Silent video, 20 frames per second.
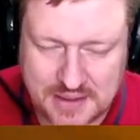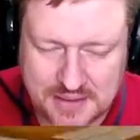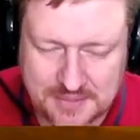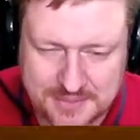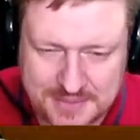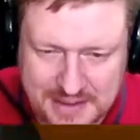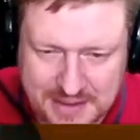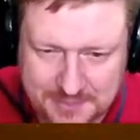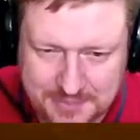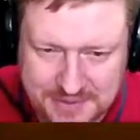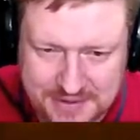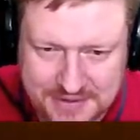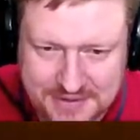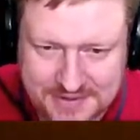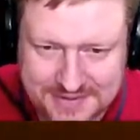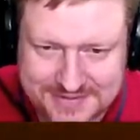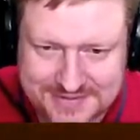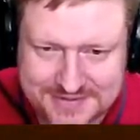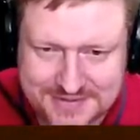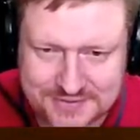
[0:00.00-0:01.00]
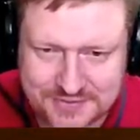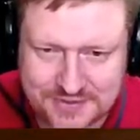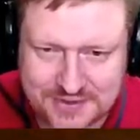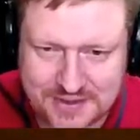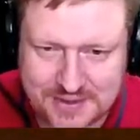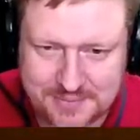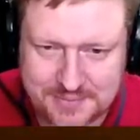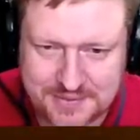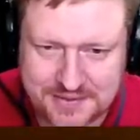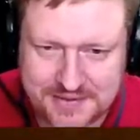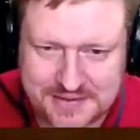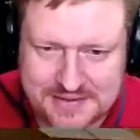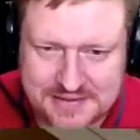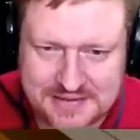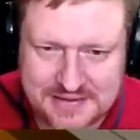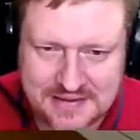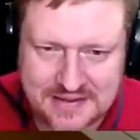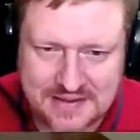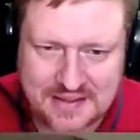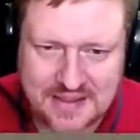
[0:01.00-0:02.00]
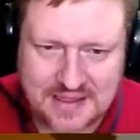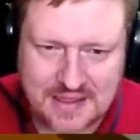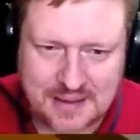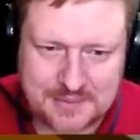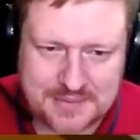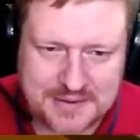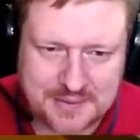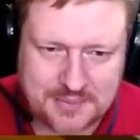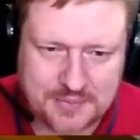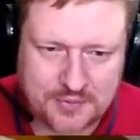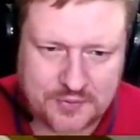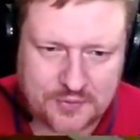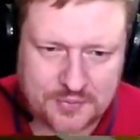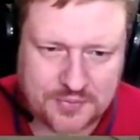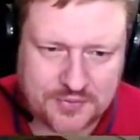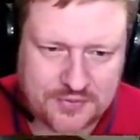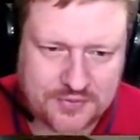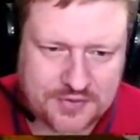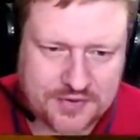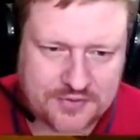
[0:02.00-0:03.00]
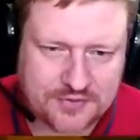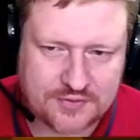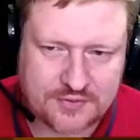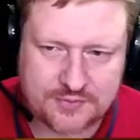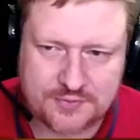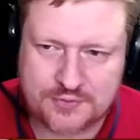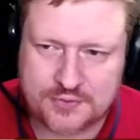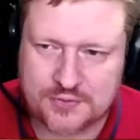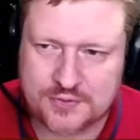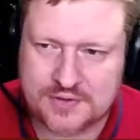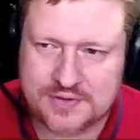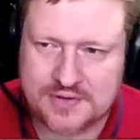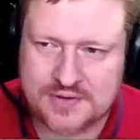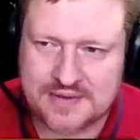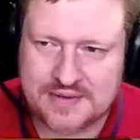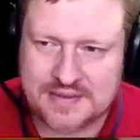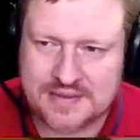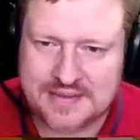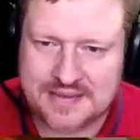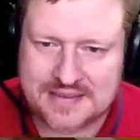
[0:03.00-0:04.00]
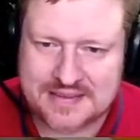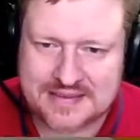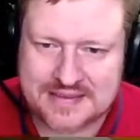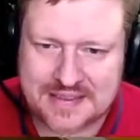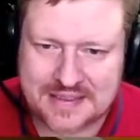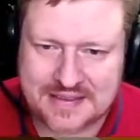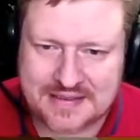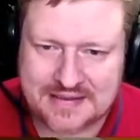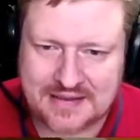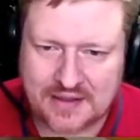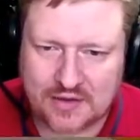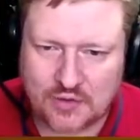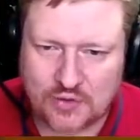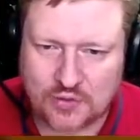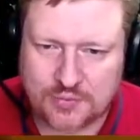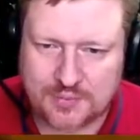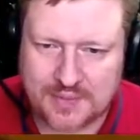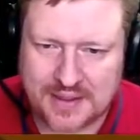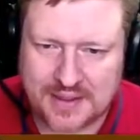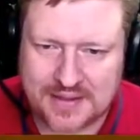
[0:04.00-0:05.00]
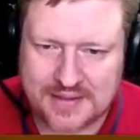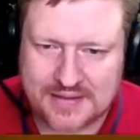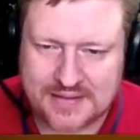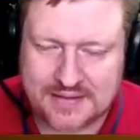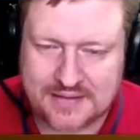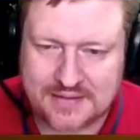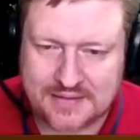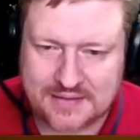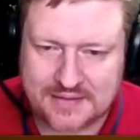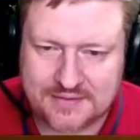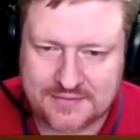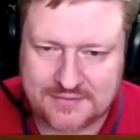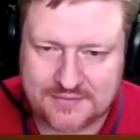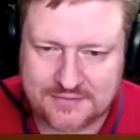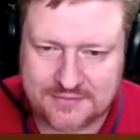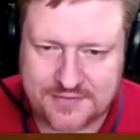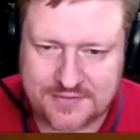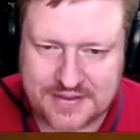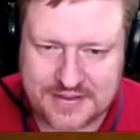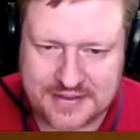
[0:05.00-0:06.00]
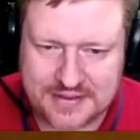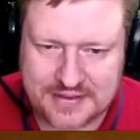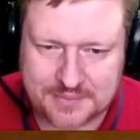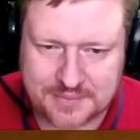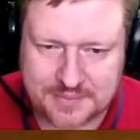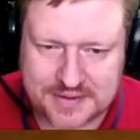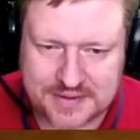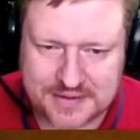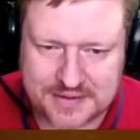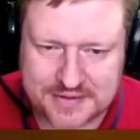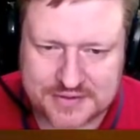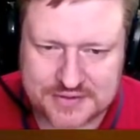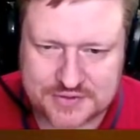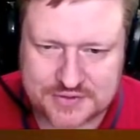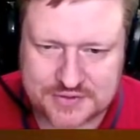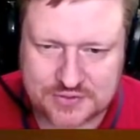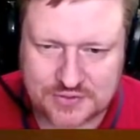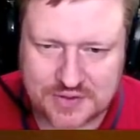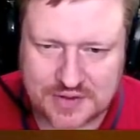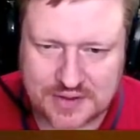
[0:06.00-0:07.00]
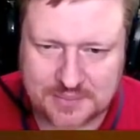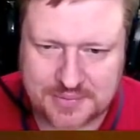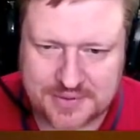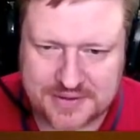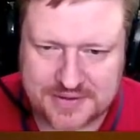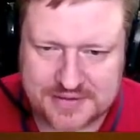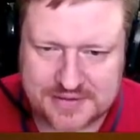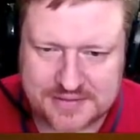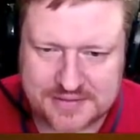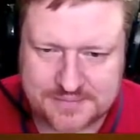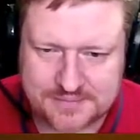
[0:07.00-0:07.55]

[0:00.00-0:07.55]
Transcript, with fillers: mehr bringen als ein Solarpanel, aber ich habe auch so ein bisschen das Gefühl, kann auch mal weniger bringen als ein Solarpanel.